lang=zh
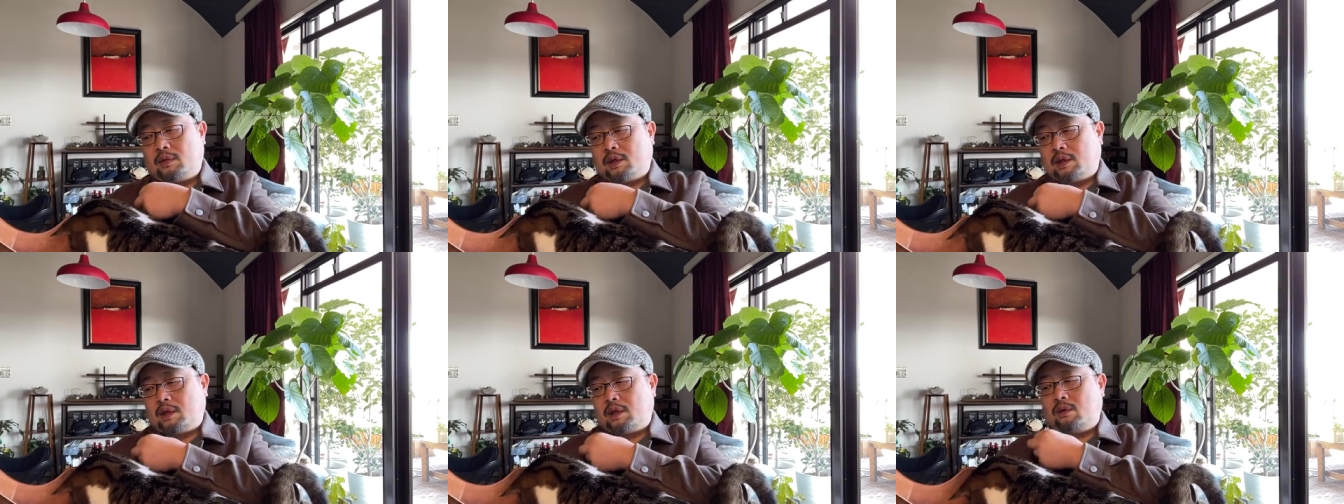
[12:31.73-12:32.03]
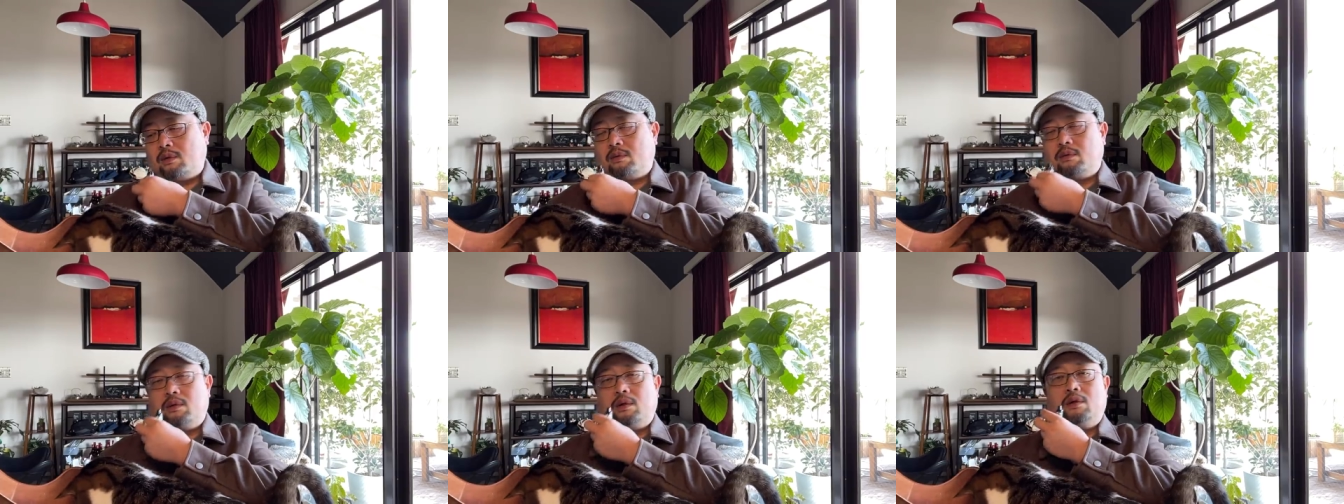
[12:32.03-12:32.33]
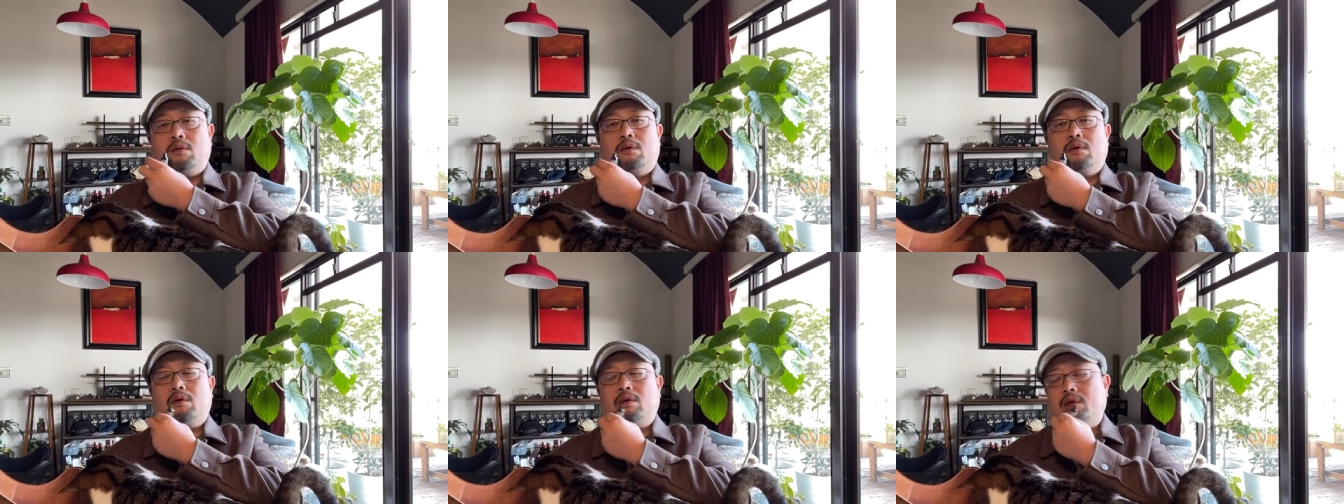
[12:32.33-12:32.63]
哎呦，哎
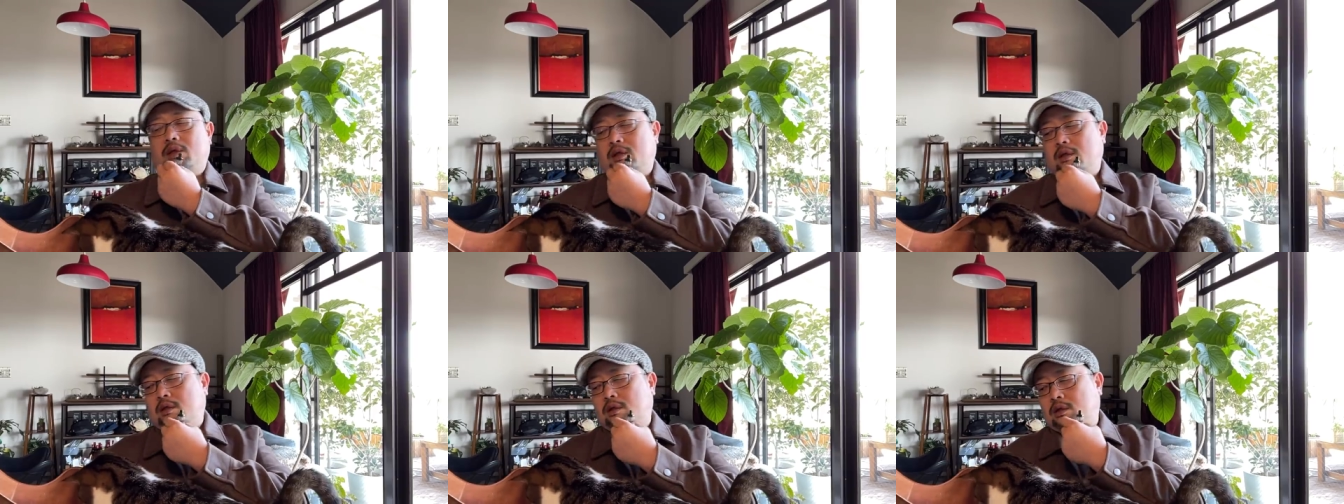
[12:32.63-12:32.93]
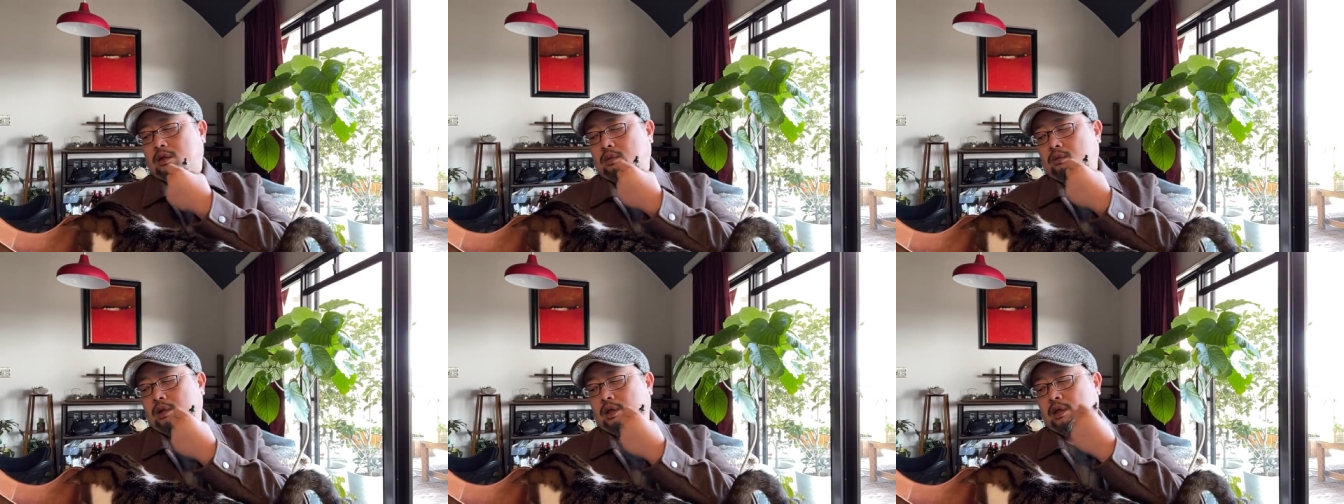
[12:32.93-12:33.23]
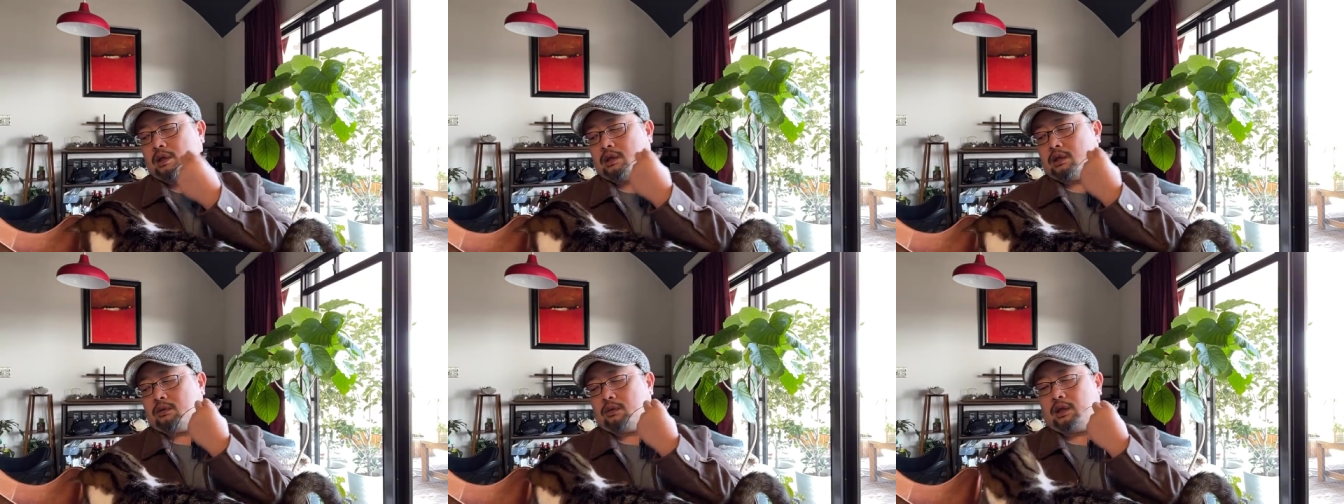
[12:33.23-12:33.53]
呦，哎，求您
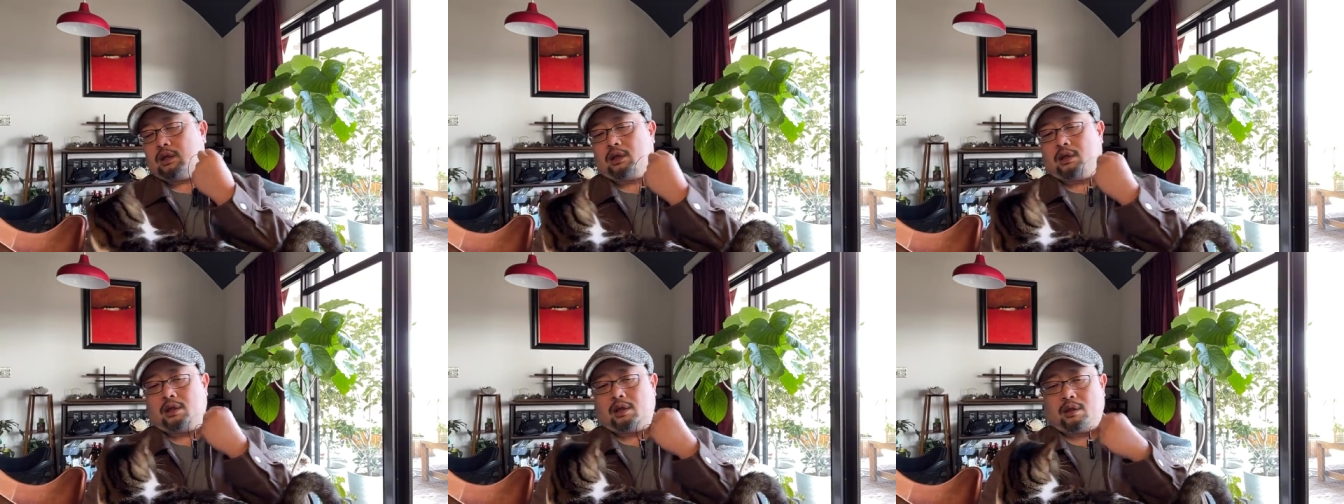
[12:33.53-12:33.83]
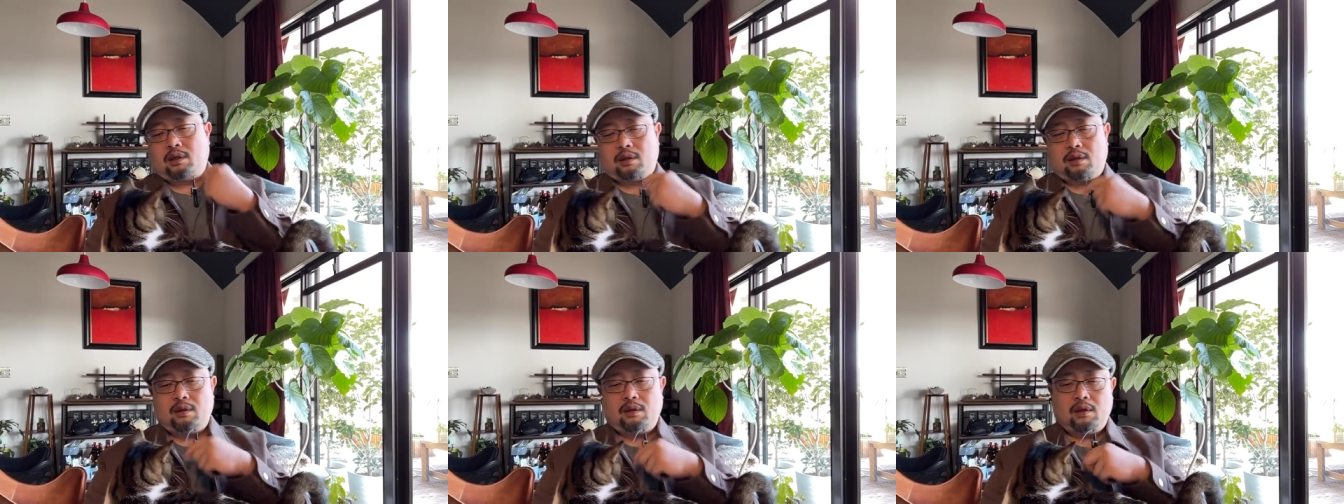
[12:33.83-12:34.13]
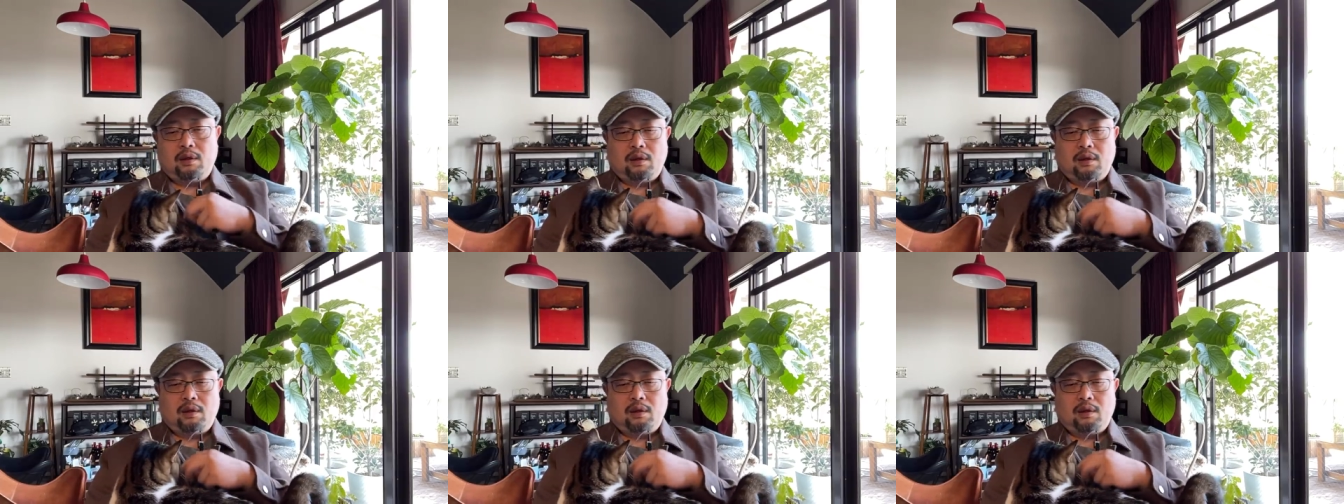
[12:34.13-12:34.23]
了，求您了，这是，